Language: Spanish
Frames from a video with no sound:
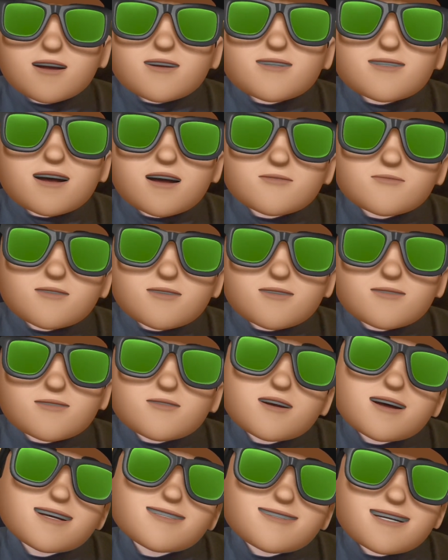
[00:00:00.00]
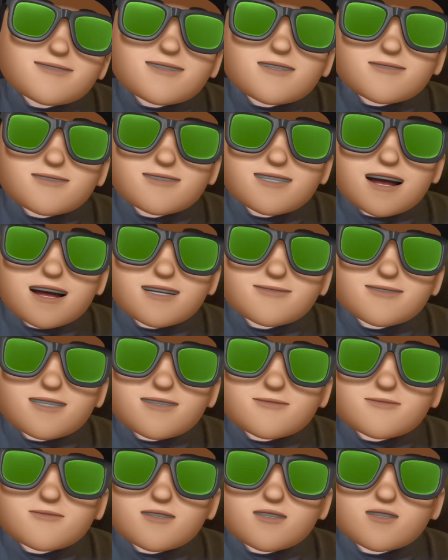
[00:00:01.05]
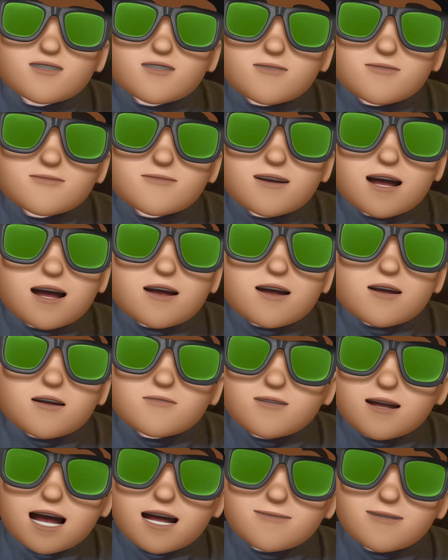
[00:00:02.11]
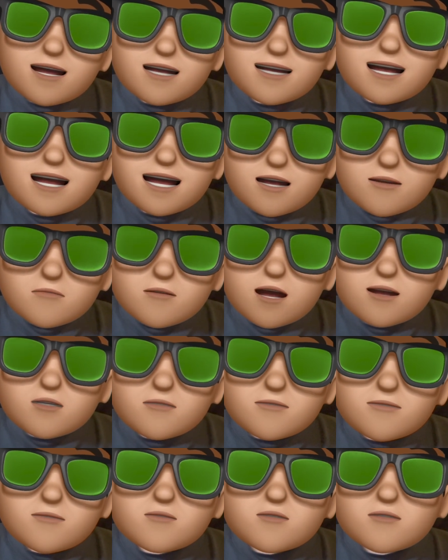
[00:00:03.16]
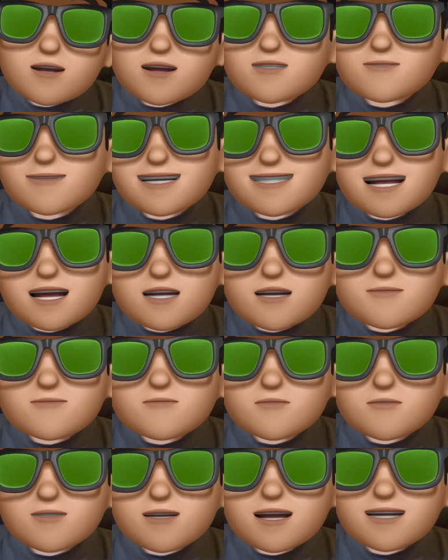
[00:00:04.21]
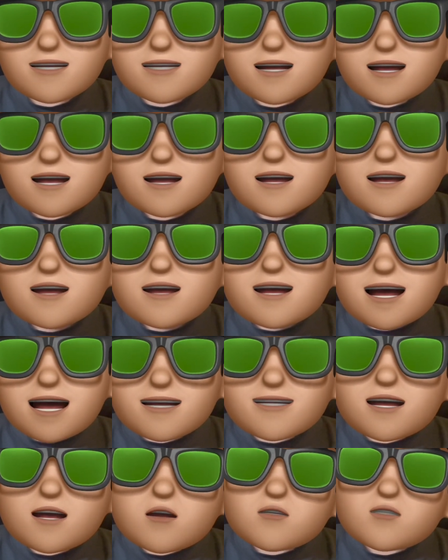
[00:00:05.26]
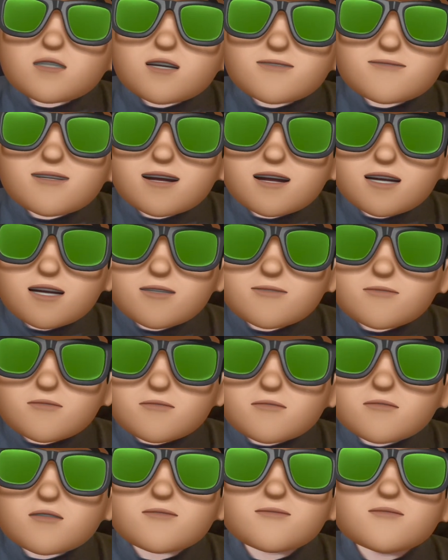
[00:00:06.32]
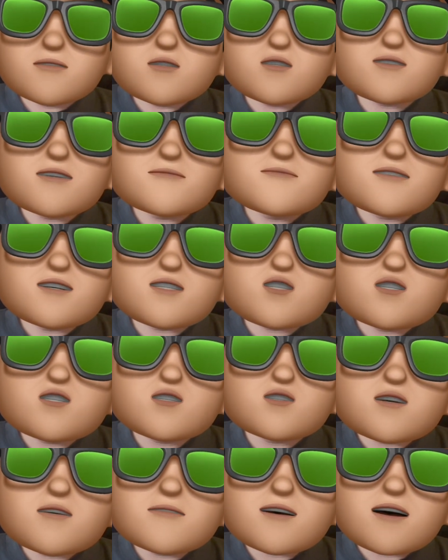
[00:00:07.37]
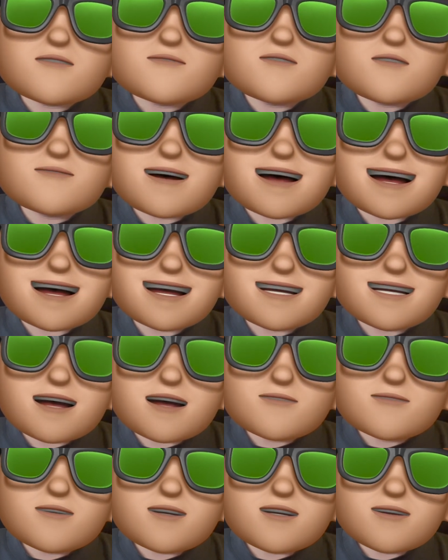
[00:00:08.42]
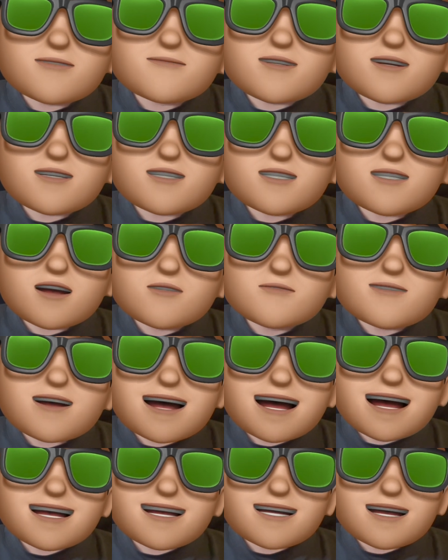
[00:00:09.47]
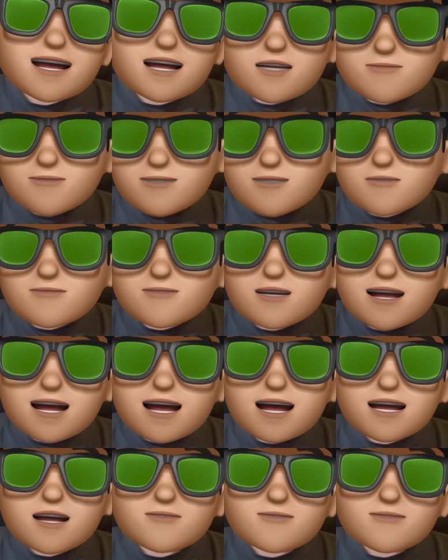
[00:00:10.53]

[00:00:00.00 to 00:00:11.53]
de acuerdo con las necesidades del inversor. Y finalmente, el cuarto punto que es bastante importante es el coste efectivo. Los fondos de inversión son una forma rentable de invertir en una cartera diversificada de